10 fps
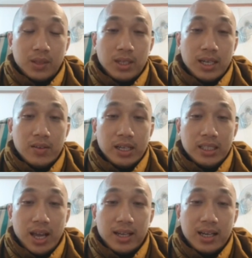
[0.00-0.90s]
giống như để đức
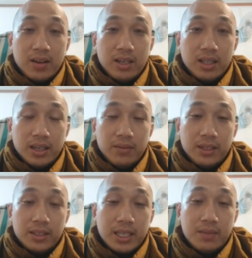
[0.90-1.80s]
không Tại đã nói đó nghĩa
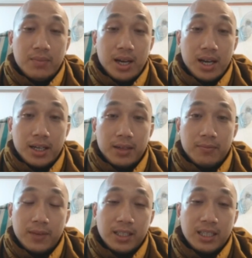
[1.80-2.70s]
về khi mà
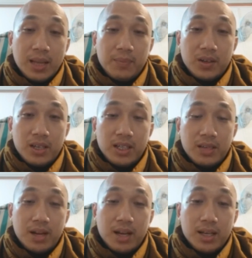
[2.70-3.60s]
vậy đức chánh tâm nói đó
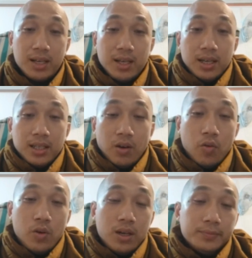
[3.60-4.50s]
khi mà đầu
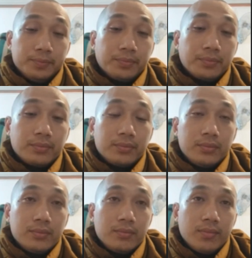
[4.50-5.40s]
hủ á,
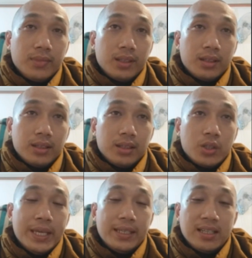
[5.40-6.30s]

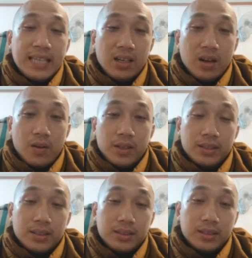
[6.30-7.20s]
tư duy chân chánh rồi
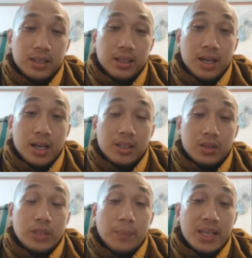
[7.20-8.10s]
thì à,
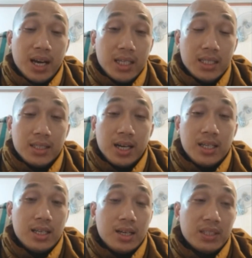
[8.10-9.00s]
tu tập giới
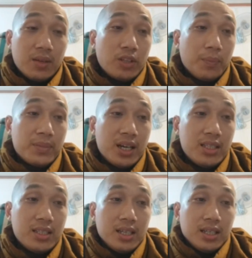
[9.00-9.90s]
giới bị tu tập
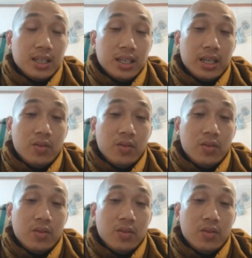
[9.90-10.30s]
giới thì